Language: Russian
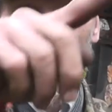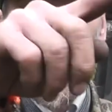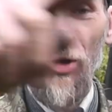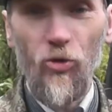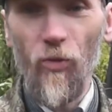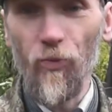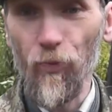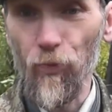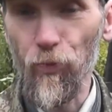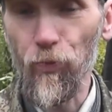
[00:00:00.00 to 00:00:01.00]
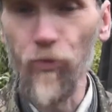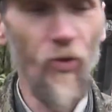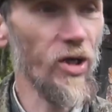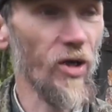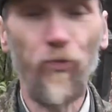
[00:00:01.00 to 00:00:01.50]
стоял такой,
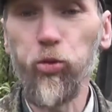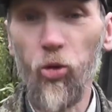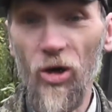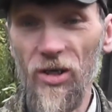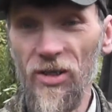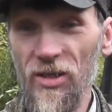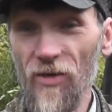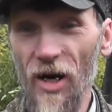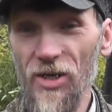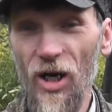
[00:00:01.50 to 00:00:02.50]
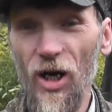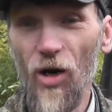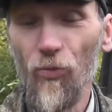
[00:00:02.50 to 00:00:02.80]
ну, этот, пур называется.